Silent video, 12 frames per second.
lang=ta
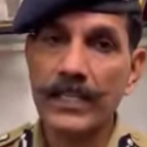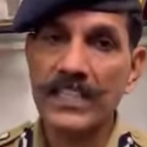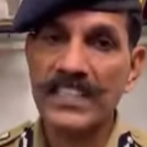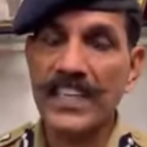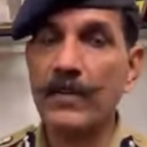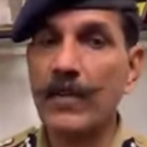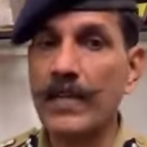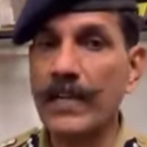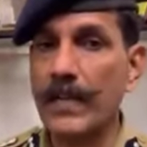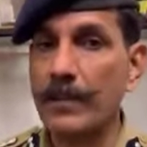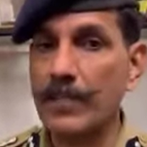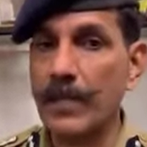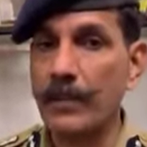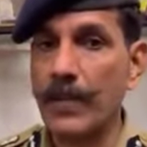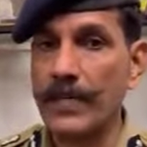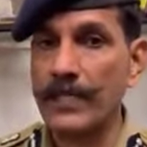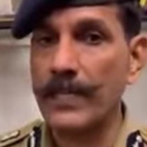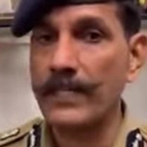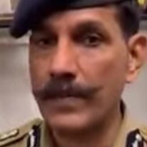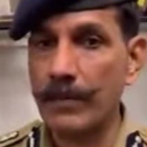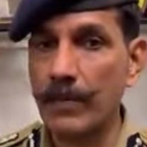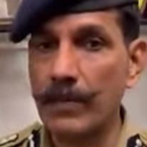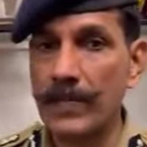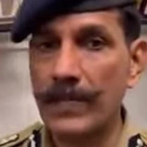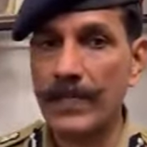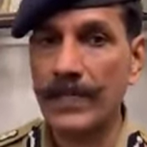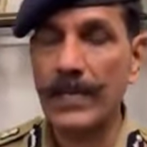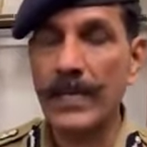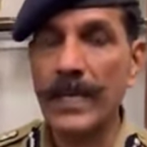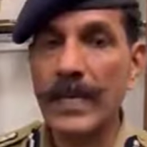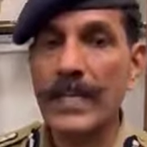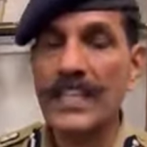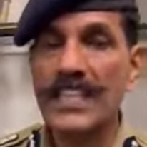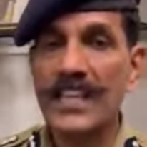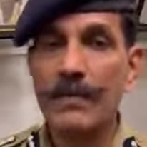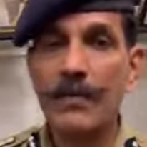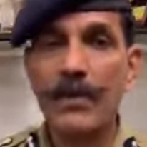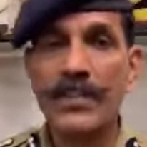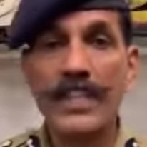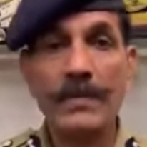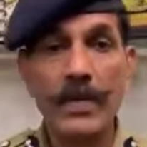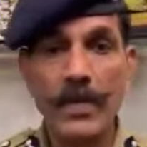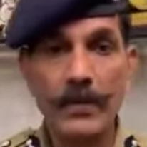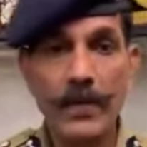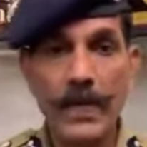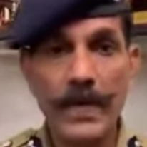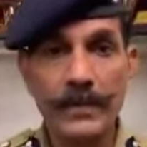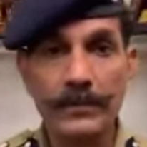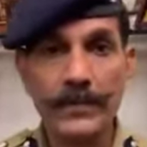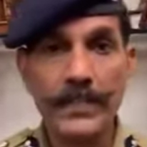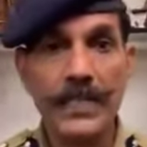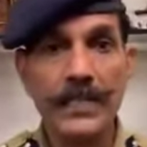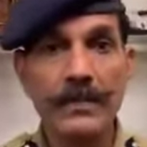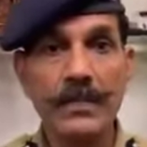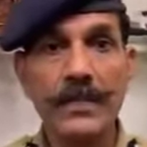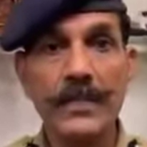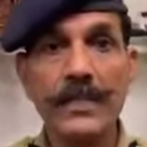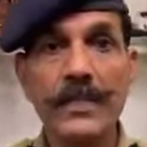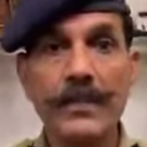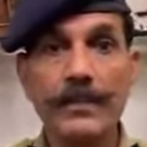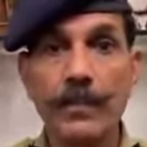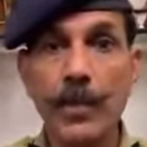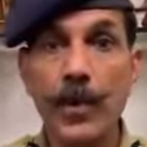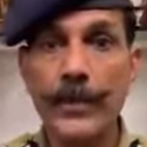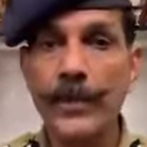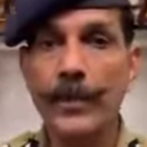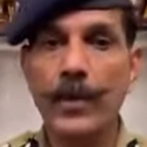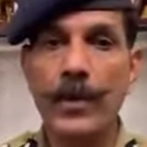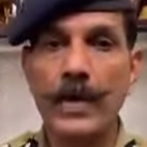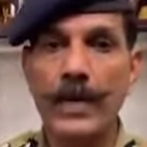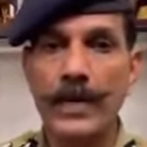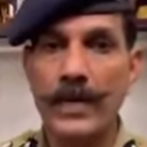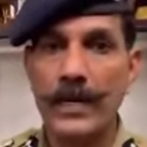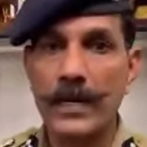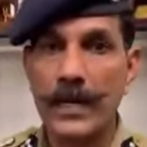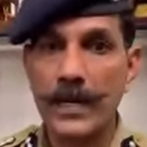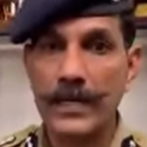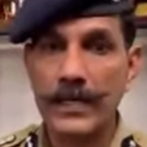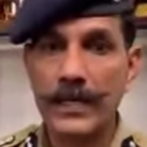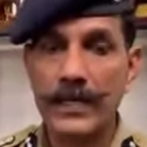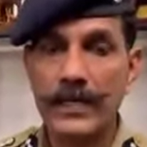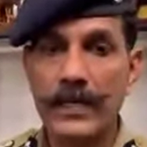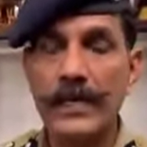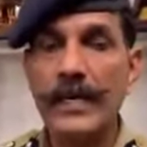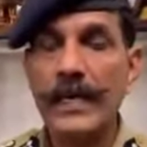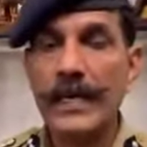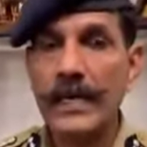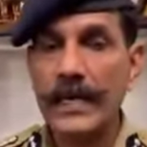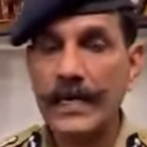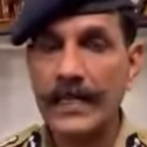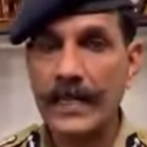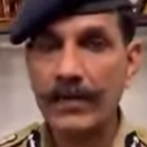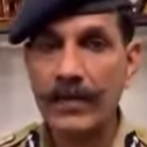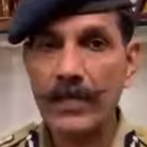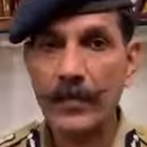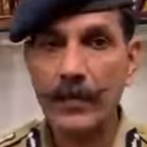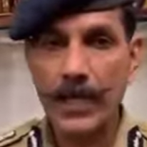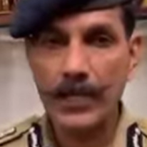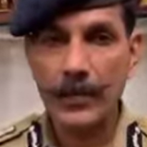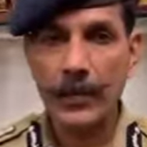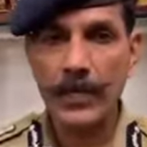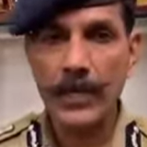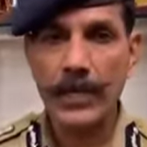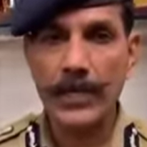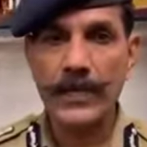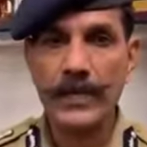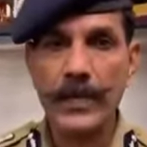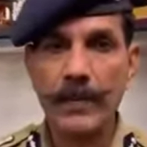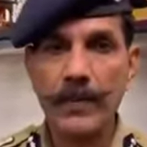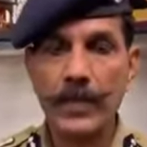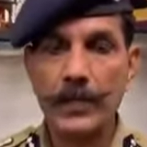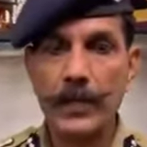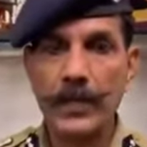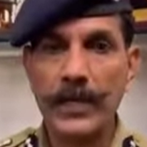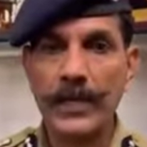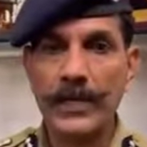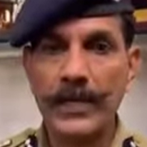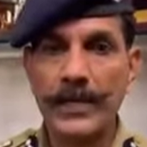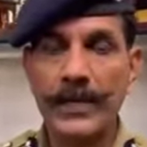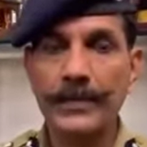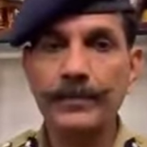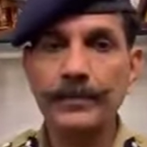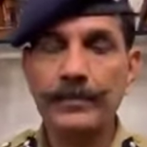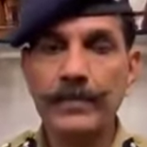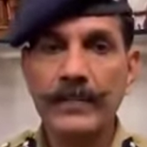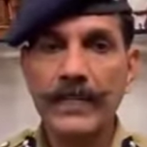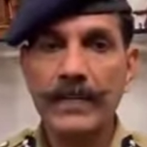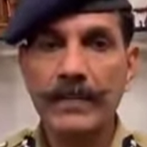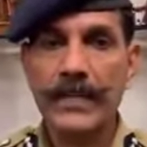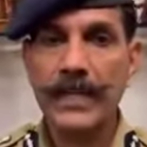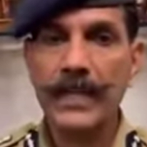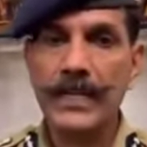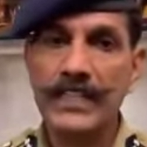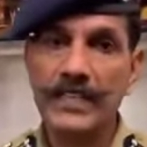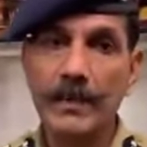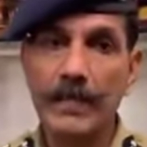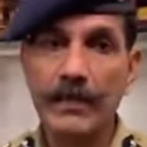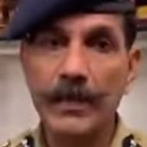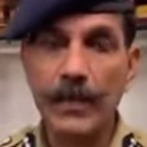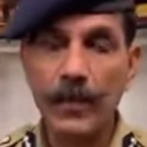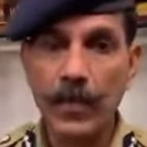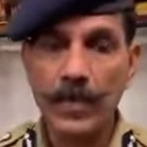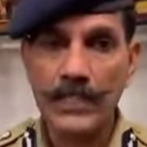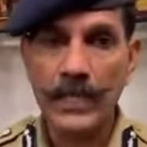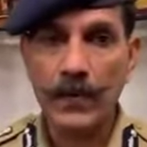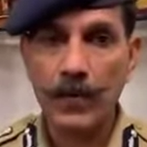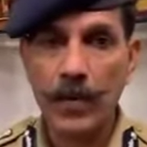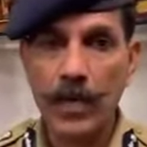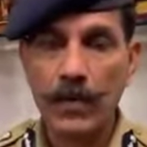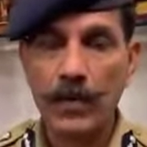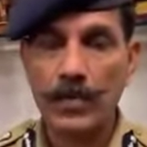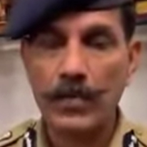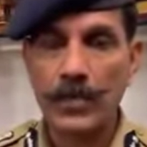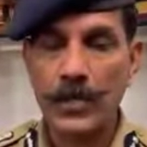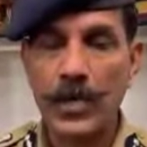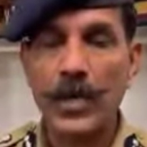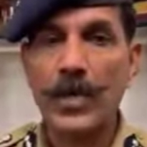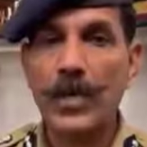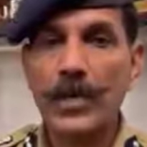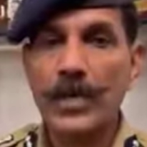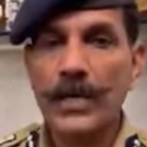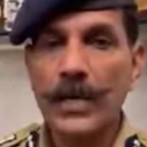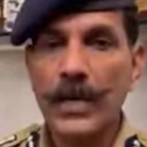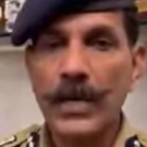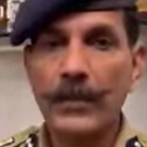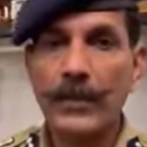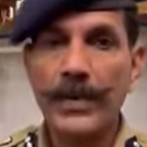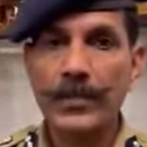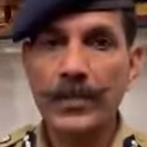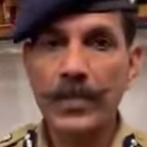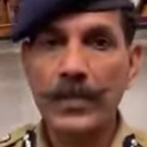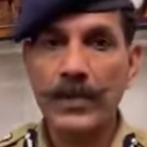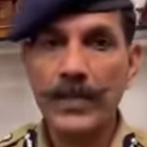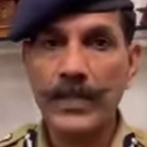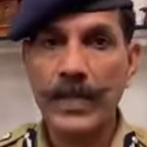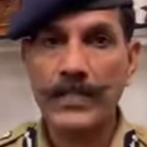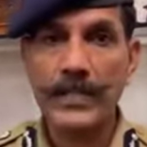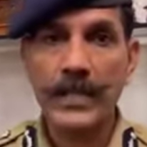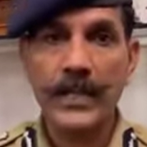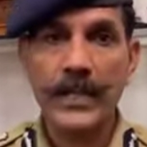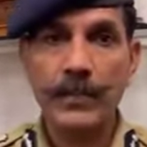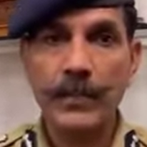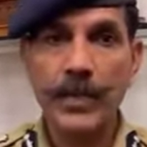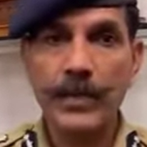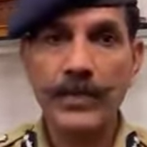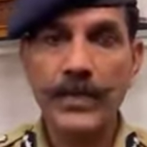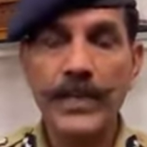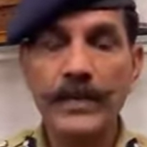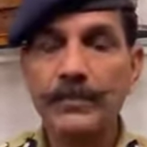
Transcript: தைவானுக்கு அனுப்பிச்ச பார்சல் திரும்பி வந்திருக்குது திரும்பி வந்தது மட்டும் இல்லை இது வந்து போதைப் பொருட்கள் எல்லாம் இருக்கிறது இதில் வந்து பாஸ்போர்ட் எல்லாம் இல்லீகல் பாஸ்போர்ட்லாம் இருக்குது எனவே நாங்கள் இது சம்மந்தமாக போலீஸில் புகார் கொடுத்துருக்குறோம் அப்படின்னு சொன்னோடனே நீங்கள் ஆகி போயிடுவீங்க